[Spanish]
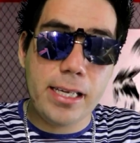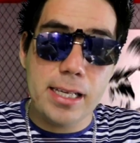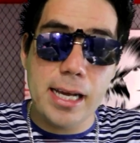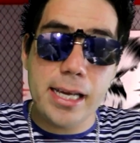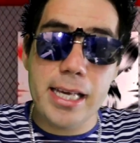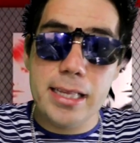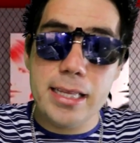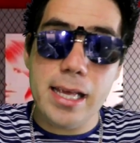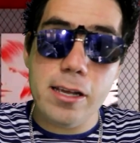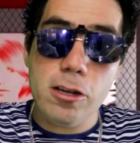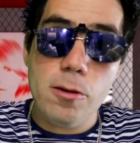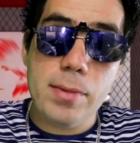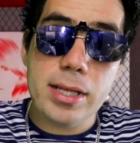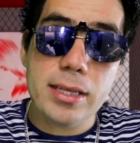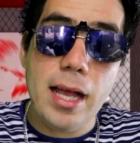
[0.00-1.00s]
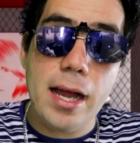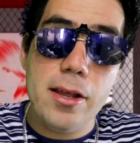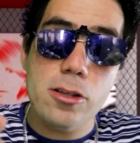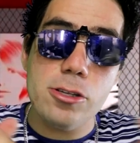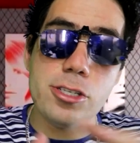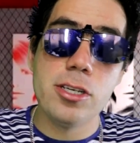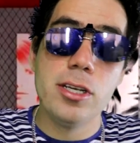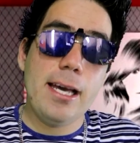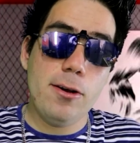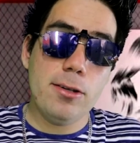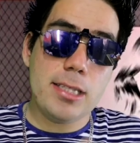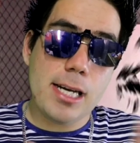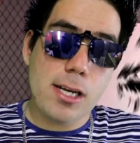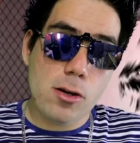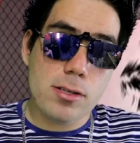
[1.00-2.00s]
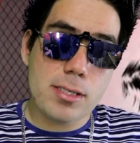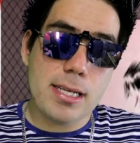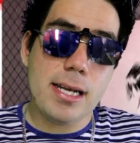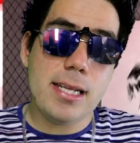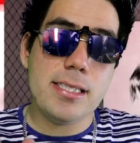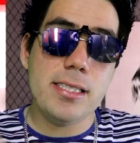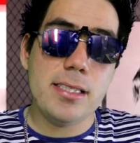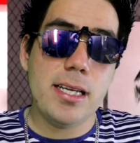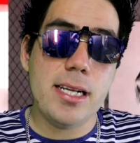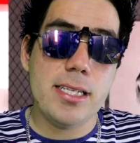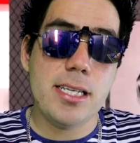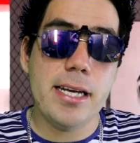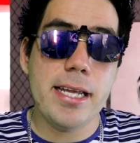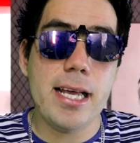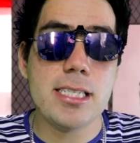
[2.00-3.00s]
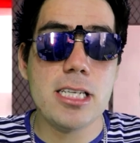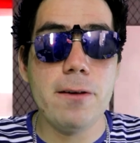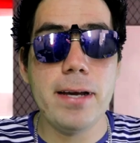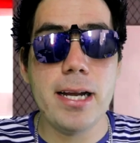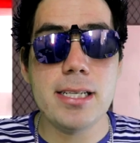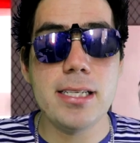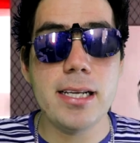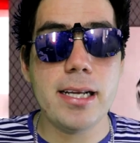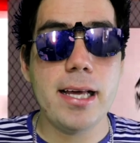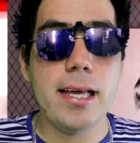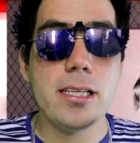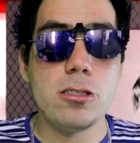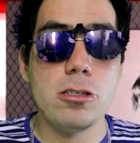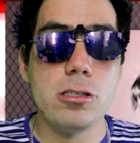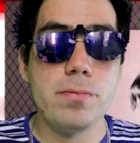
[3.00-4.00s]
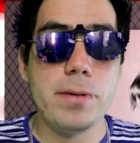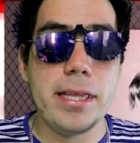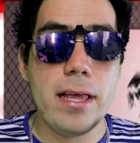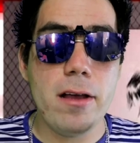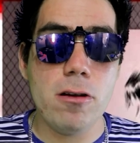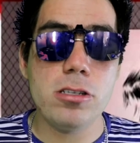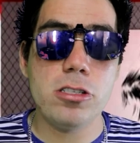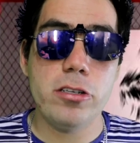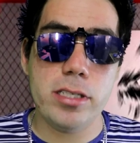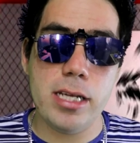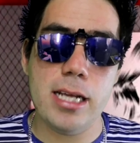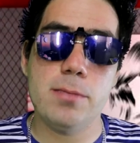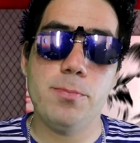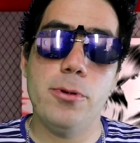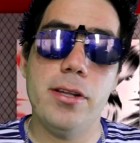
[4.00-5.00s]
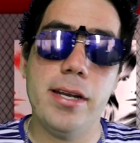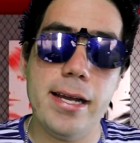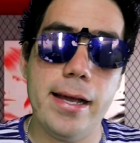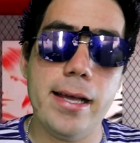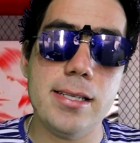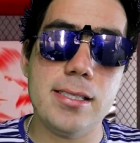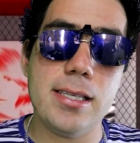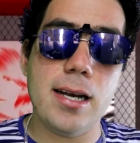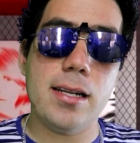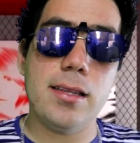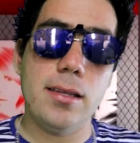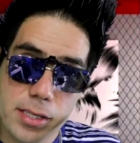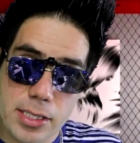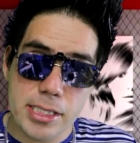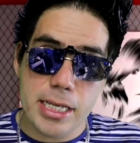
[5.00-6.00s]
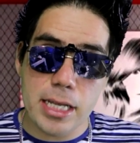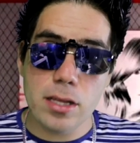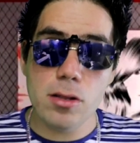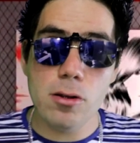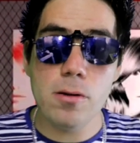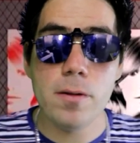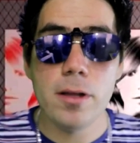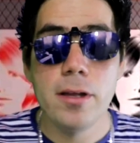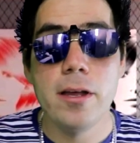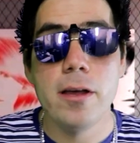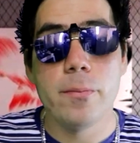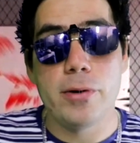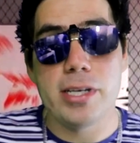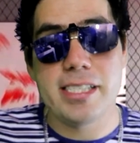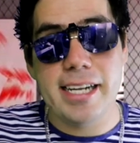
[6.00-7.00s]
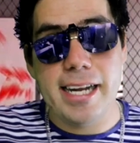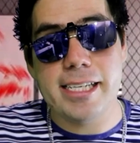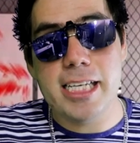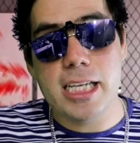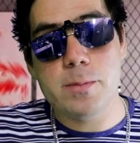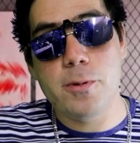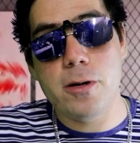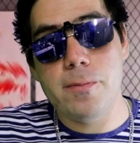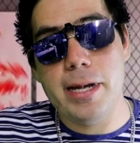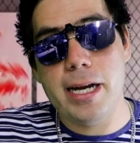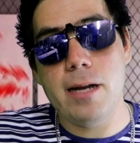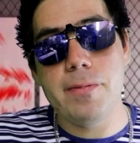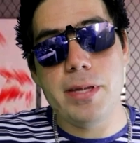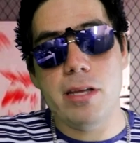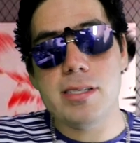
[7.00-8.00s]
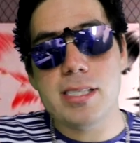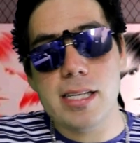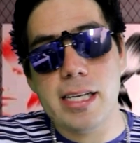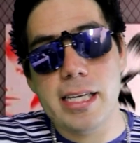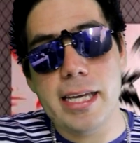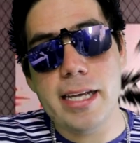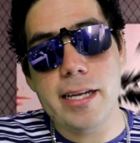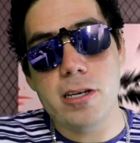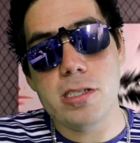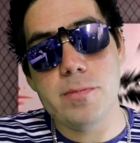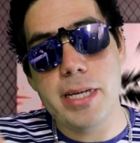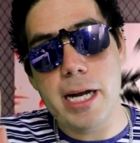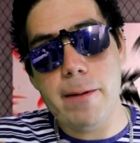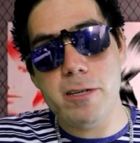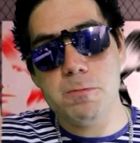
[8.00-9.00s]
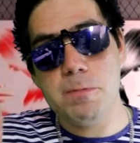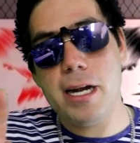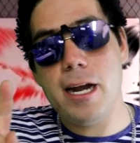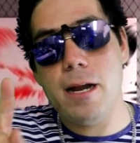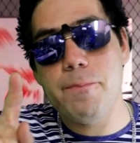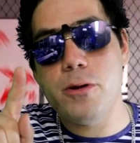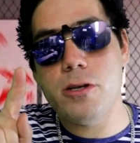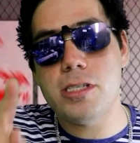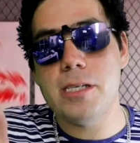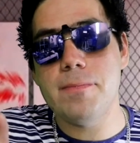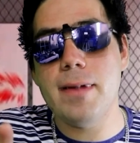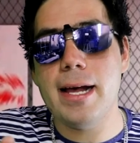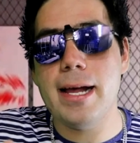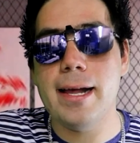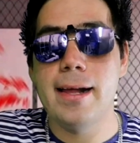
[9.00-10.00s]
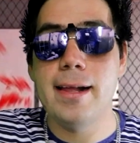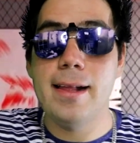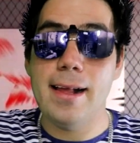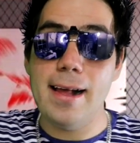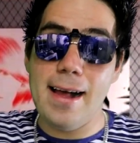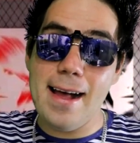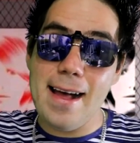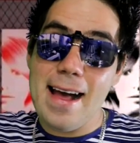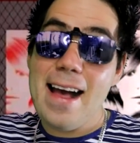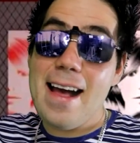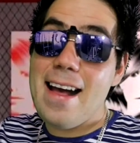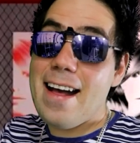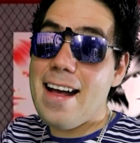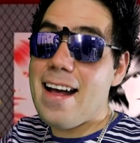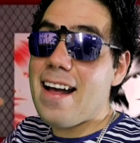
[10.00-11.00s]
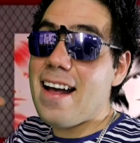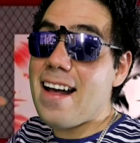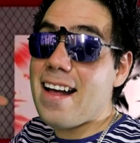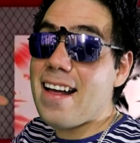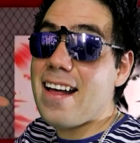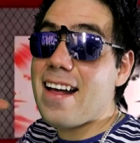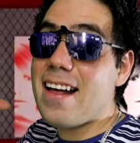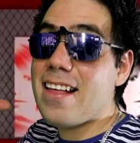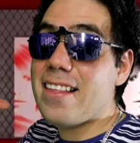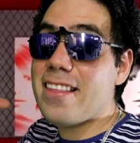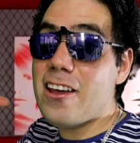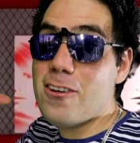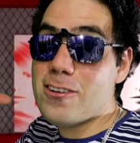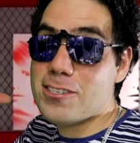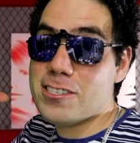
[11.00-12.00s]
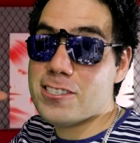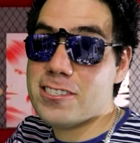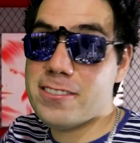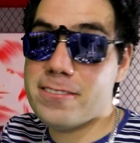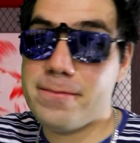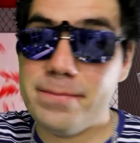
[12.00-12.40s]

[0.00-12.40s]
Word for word: cajita de comentarios qué otra cosa les interesaría saber acerca de sus videos, yo se las podré estar diciendo. Pues gracias por ver el video hasta aquí y nos miramos para la próxima. Adiós.